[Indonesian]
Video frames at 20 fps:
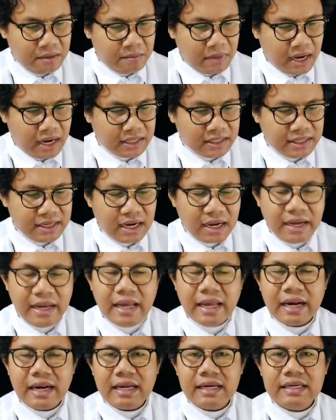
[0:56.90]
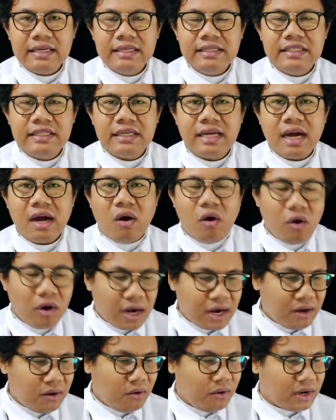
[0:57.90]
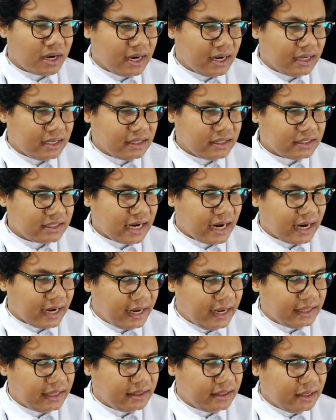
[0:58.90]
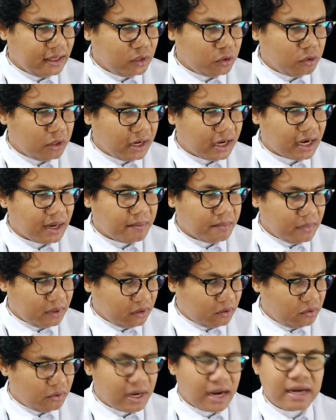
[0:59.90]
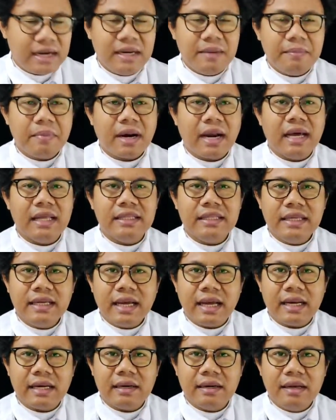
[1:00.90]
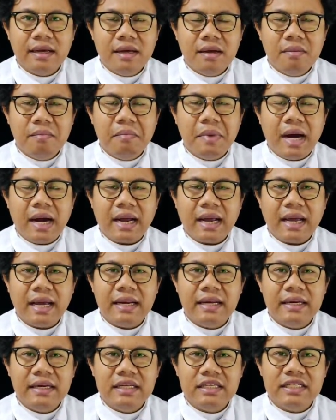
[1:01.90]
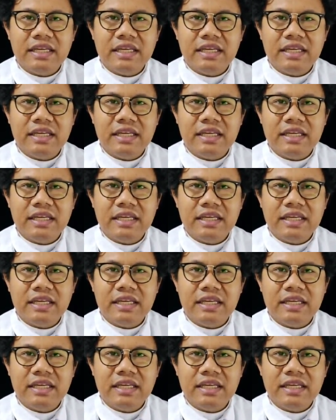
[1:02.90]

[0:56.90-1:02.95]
Maka tidak heran jika orang-orang sakit itu kerap kurang diperhatikan, bahkan